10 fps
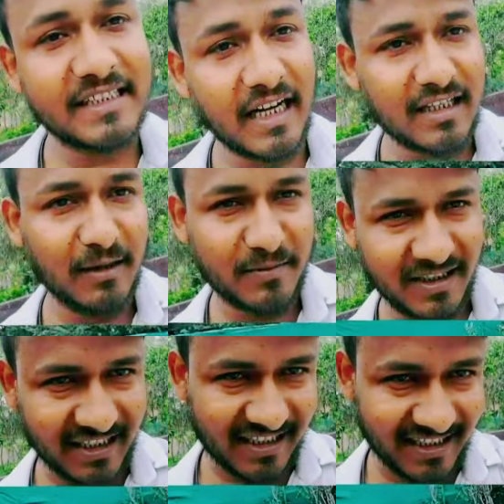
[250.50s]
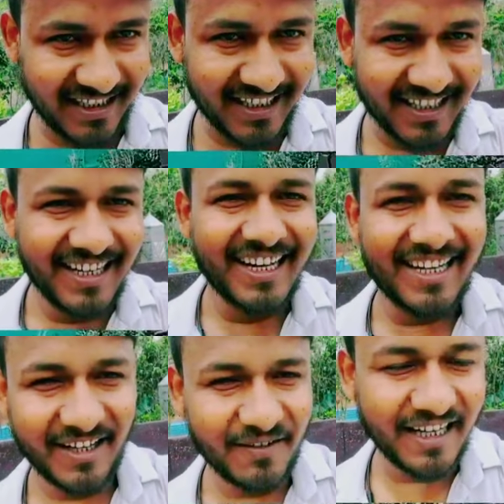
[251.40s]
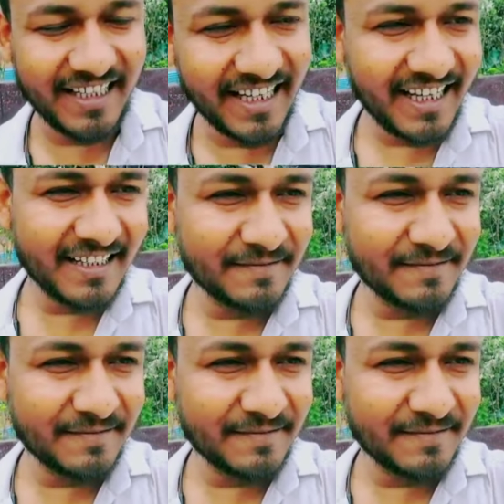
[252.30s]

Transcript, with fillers: चार धाम की यात्रा करवाई है